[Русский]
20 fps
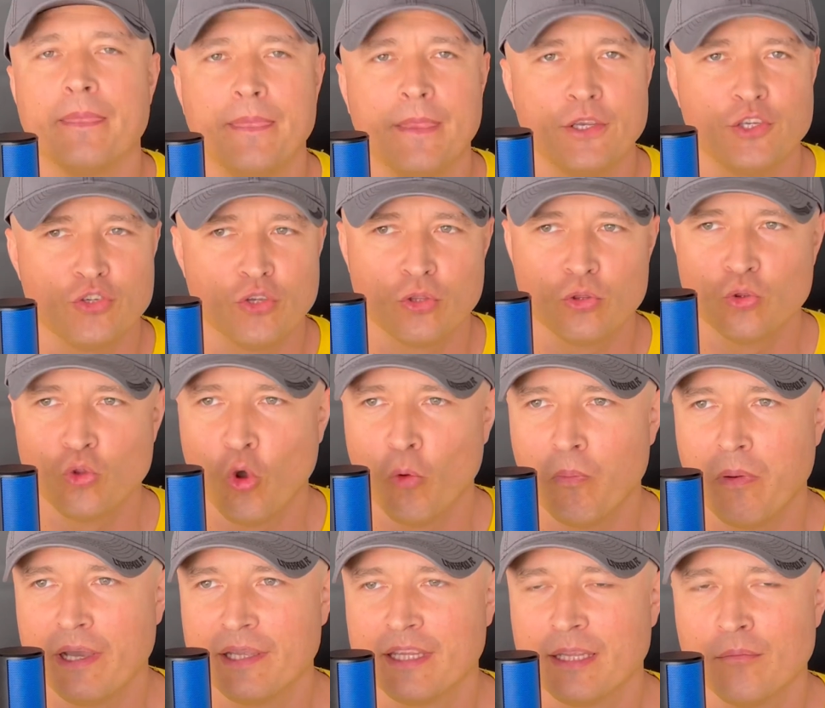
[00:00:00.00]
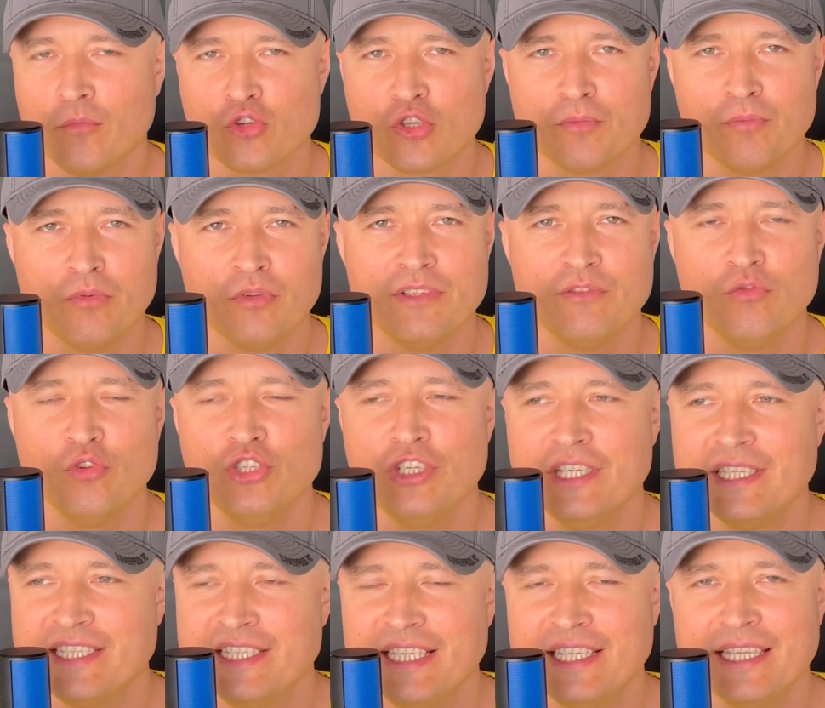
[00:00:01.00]
Насчет топа это может быть
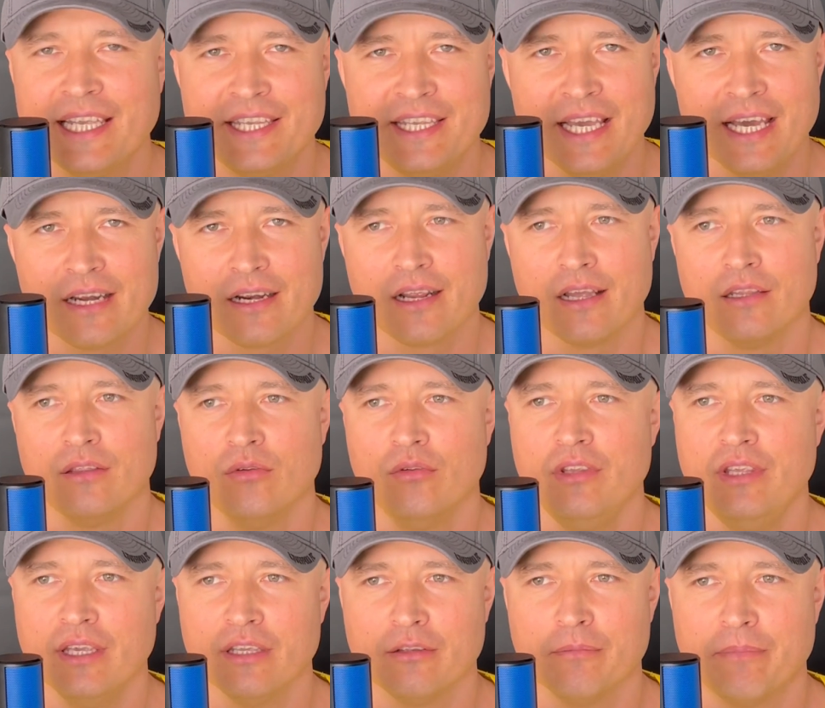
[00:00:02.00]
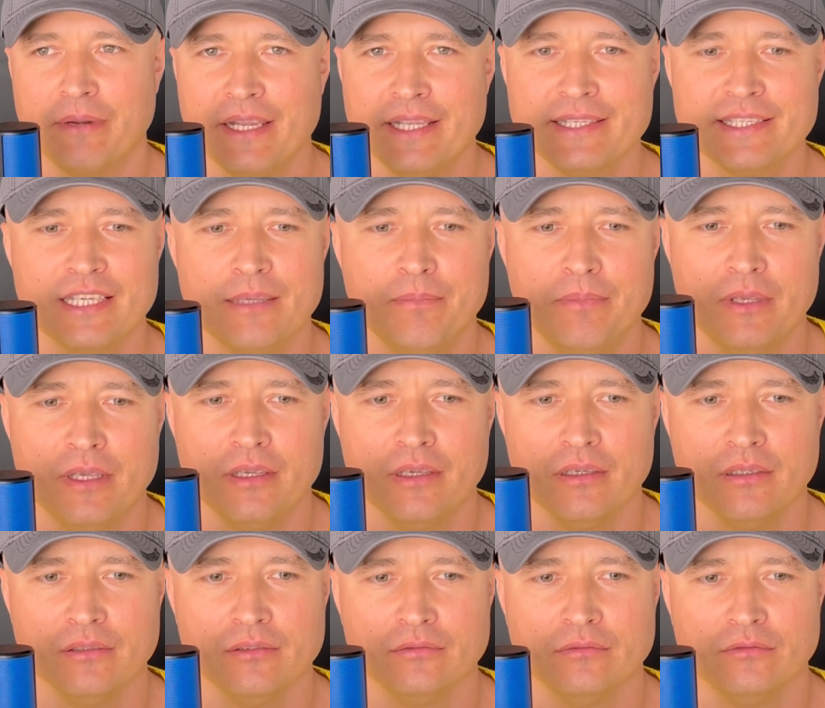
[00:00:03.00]
звучит сильно ярко, но нет. В
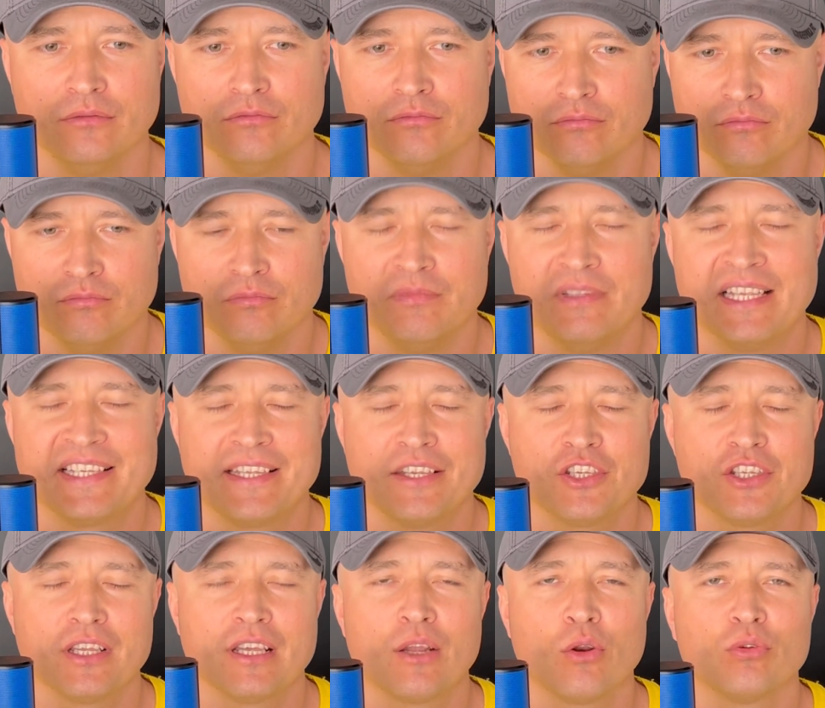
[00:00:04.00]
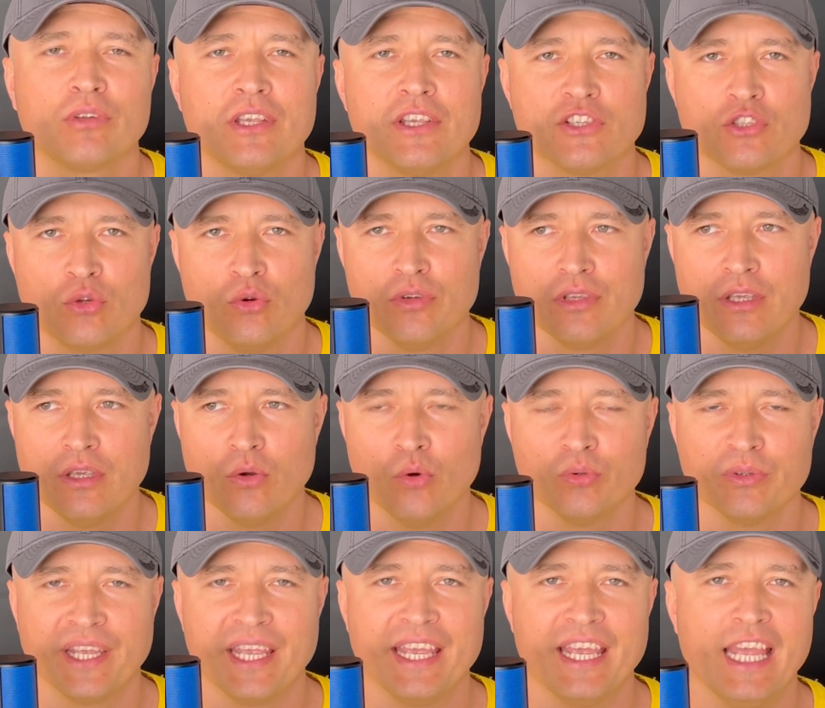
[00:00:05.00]
принципе, ну, достаточно короткие сроки
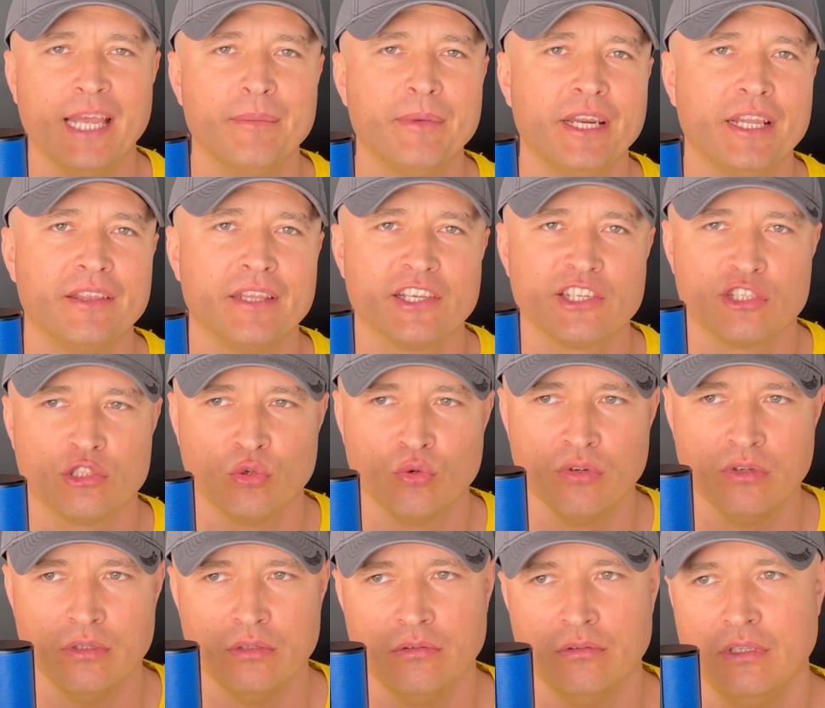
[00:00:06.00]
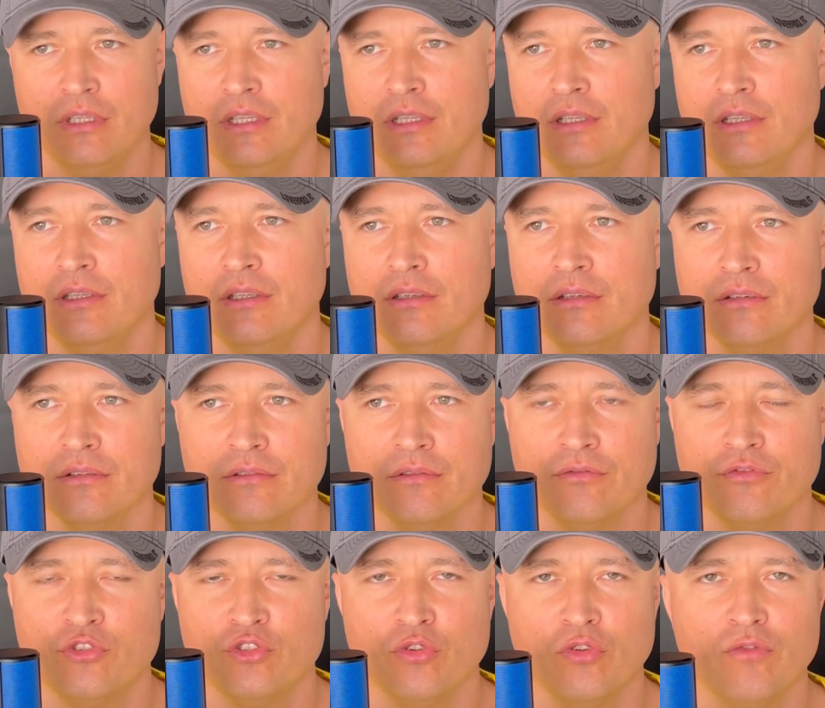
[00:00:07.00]
Унай Эмери настроил и
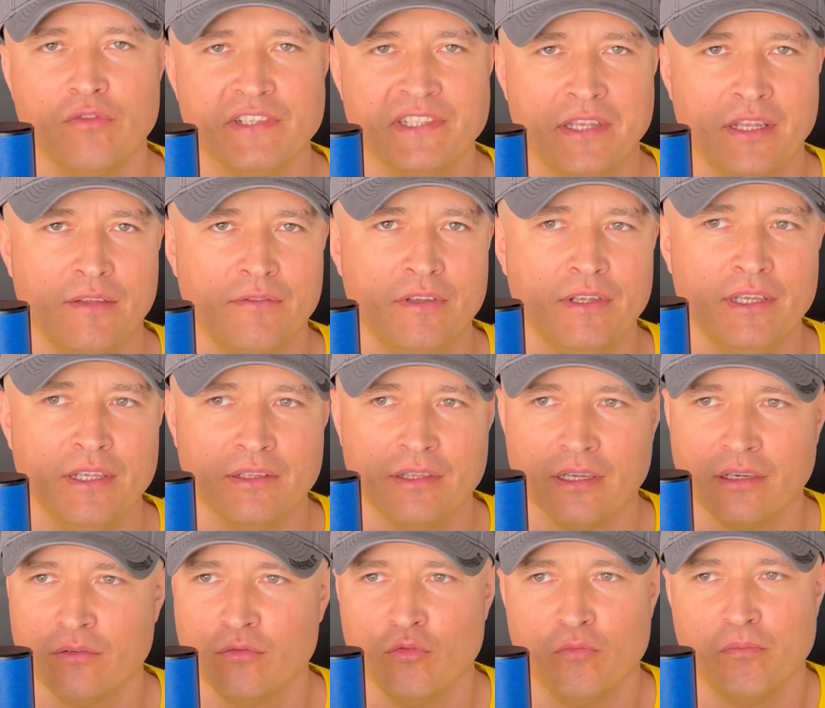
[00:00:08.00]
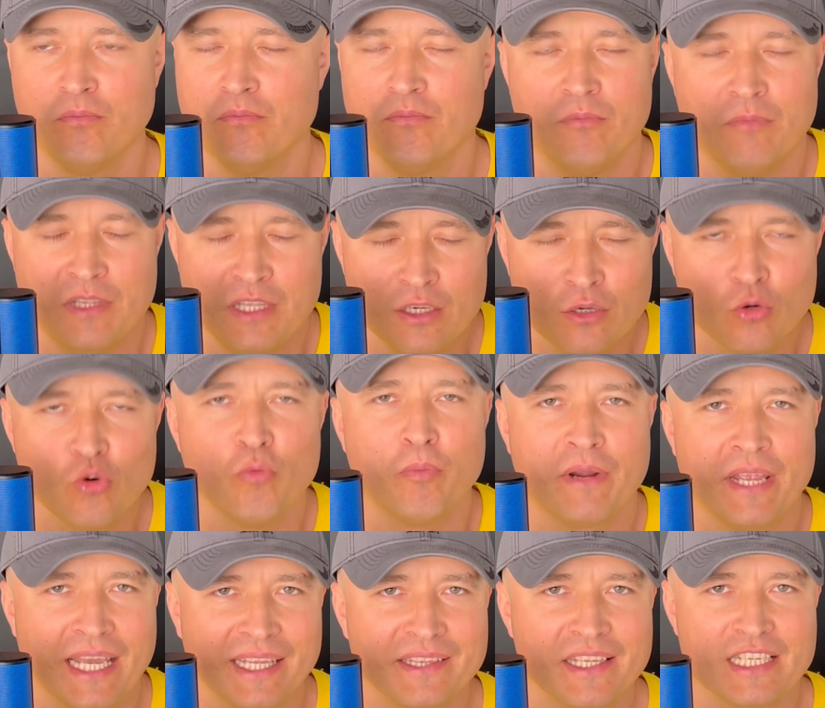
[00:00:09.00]
все восстановили так, ну, игру
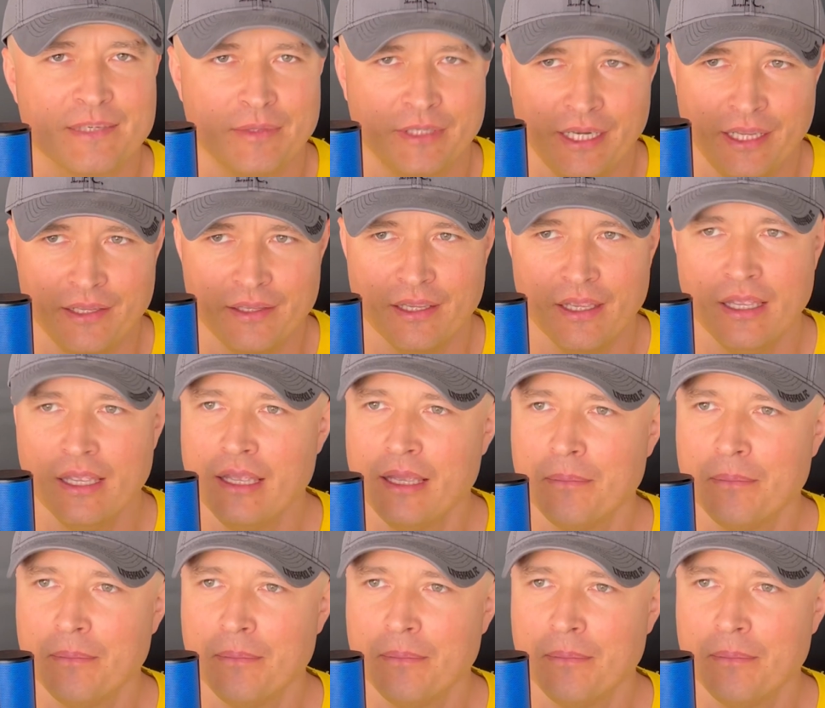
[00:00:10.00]
приятно смотреть.